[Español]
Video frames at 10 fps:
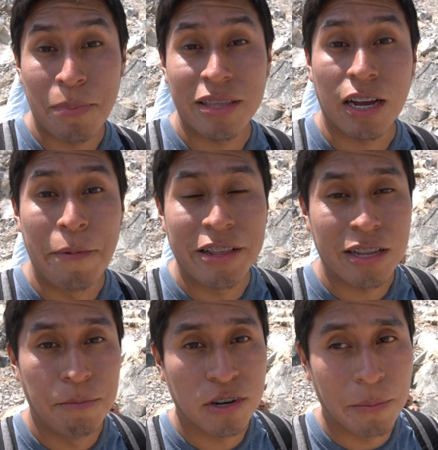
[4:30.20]
Prácticamente
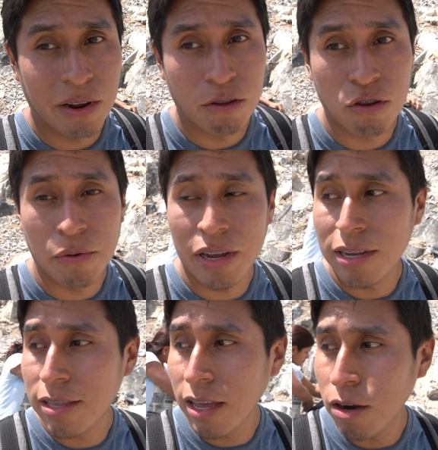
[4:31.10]
estamos caminando sobre
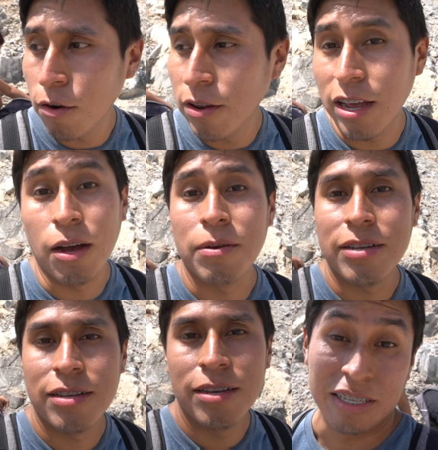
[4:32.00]
estiércol de
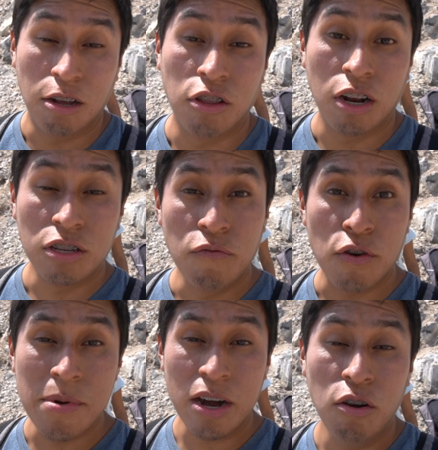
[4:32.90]
aves. Hasta donde nos
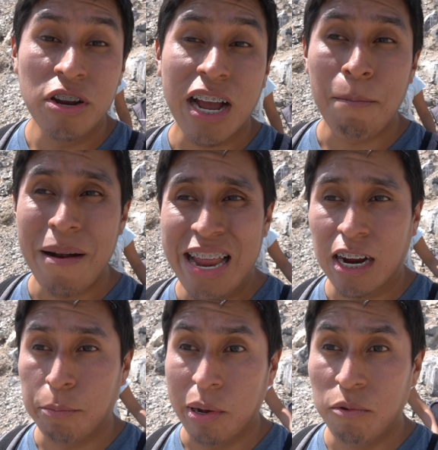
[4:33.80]
informaron, la única
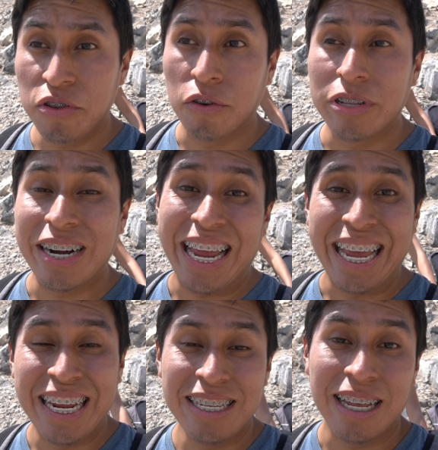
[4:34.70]
playa que podemos encontrar
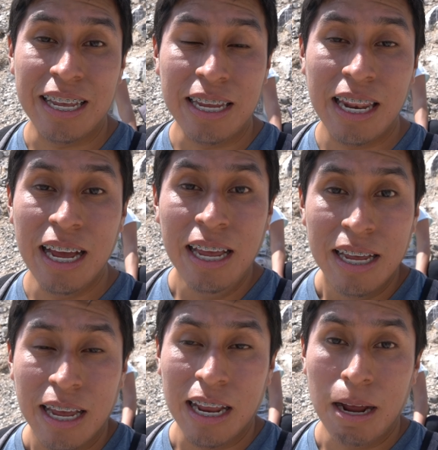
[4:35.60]
en esta isla
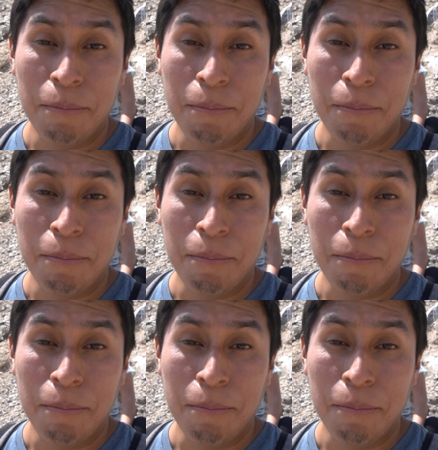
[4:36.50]
es